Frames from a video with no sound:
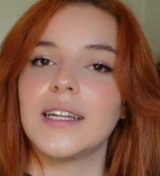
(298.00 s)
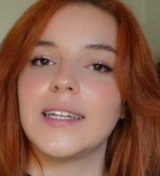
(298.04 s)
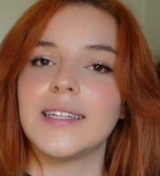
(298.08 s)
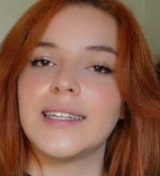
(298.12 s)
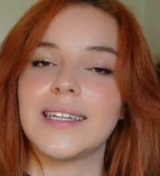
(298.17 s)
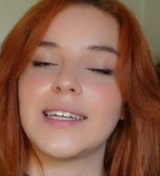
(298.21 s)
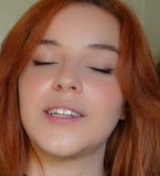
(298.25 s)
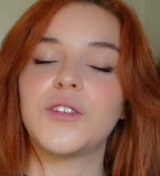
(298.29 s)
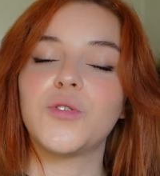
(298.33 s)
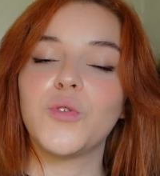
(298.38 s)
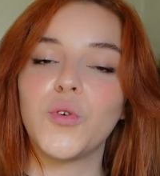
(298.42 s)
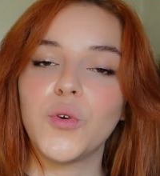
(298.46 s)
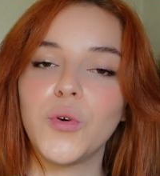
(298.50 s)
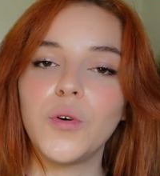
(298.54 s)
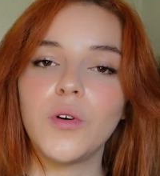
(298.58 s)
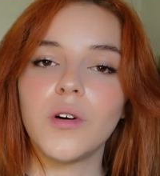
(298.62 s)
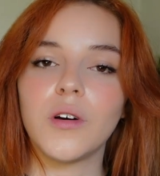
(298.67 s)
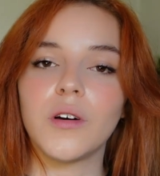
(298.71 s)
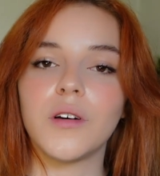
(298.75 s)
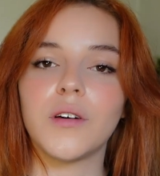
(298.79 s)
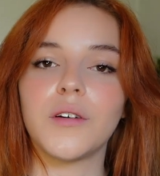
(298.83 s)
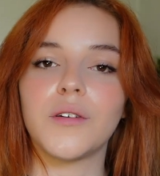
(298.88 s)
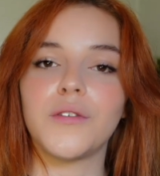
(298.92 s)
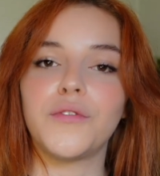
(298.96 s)
n'a
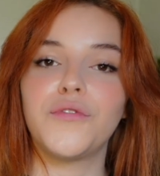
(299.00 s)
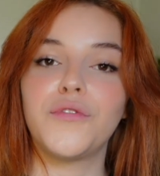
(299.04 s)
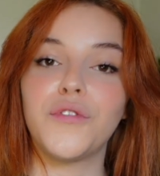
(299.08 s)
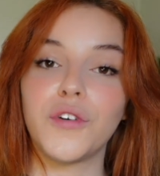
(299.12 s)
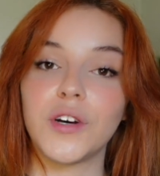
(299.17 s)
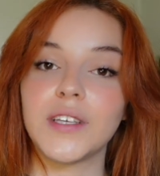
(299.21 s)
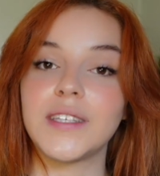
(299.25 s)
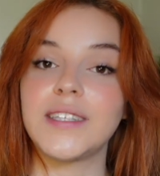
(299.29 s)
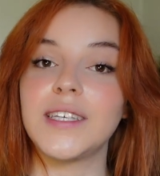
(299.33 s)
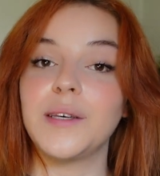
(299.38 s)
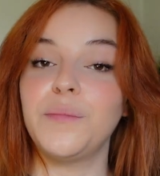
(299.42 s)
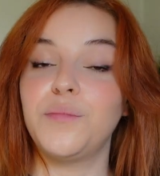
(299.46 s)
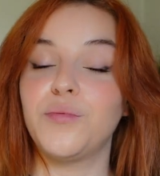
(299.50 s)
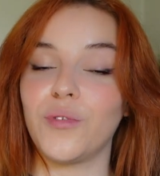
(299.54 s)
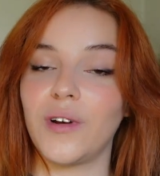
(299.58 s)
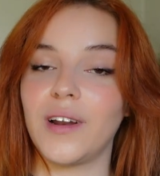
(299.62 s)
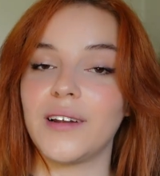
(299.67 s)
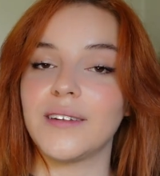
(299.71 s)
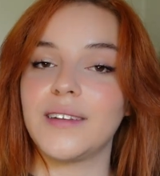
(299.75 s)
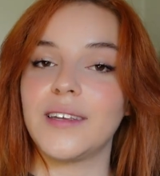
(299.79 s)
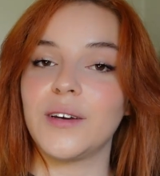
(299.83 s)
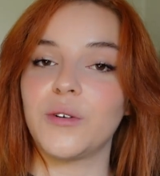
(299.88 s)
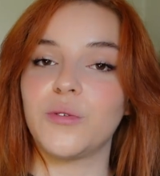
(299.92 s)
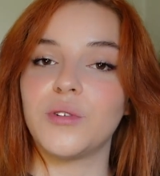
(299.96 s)
trop euh, forcé pour
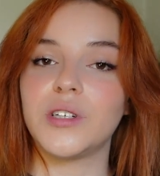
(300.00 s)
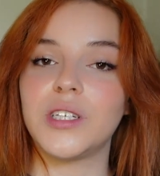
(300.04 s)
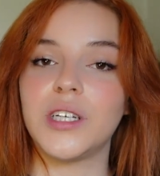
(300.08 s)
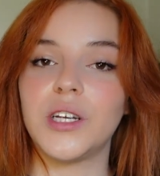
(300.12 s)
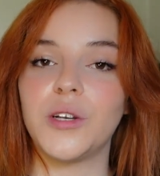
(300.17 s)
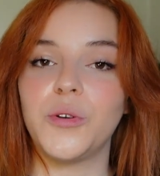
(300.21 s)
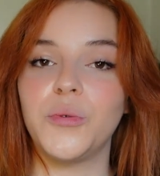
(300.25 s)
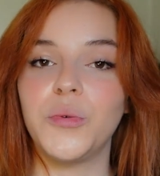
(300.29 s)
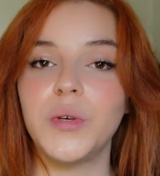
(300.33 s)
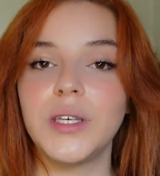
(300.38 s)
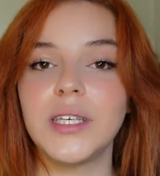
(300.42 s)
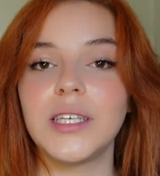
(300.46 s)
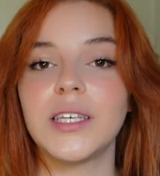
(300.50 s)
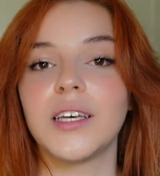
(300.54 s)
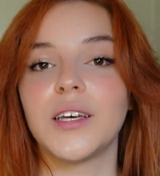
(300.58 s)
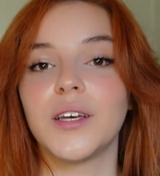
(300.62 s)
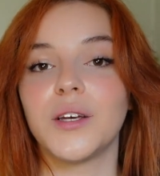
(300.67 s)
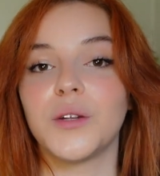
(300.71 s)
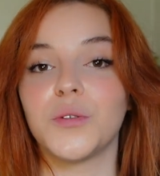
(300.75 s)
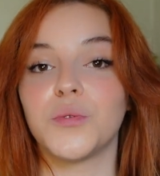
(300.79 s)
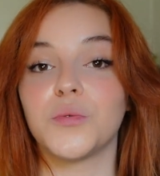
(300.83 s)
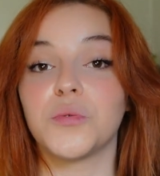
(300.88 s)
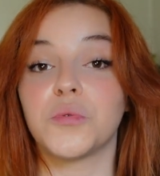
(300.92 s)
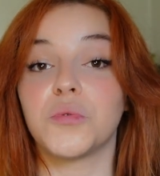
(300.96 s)
l'interroger lui.
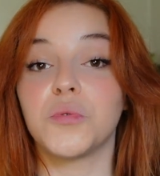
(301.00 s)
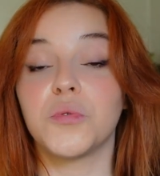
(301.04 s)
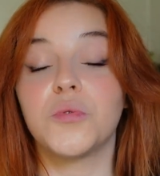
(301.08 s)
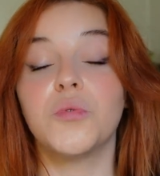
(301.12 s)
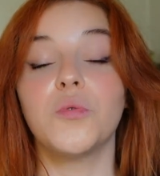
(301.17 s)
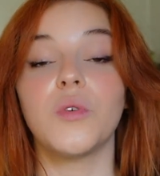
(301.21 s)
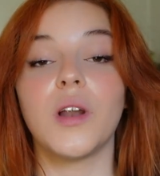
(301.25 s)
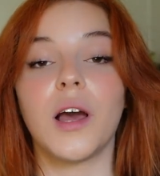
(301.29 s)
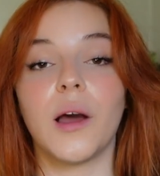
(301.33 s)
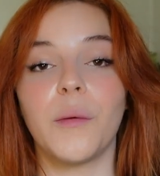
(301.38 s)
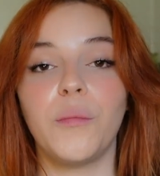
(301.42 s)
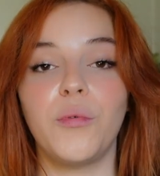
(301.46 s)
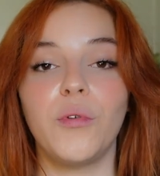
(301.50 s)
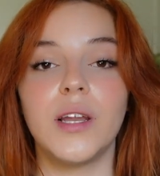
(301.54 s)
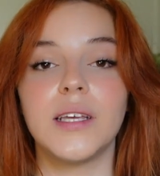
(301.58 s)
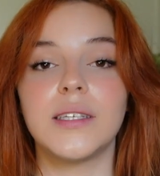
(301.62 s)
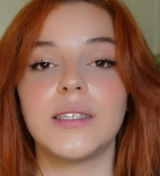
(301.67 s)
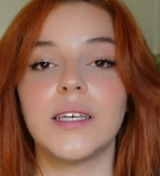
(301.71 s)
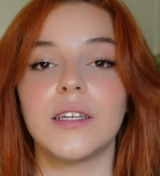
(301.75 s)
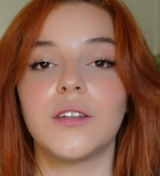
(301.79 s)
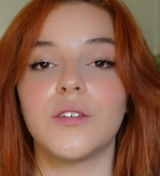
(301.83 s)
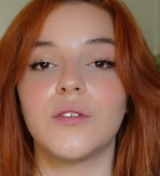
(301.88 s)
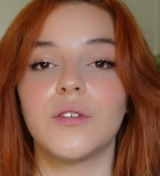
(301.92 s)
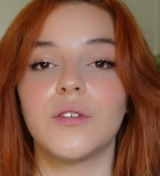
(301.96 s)
Donc du coup on l'a un peu laissé de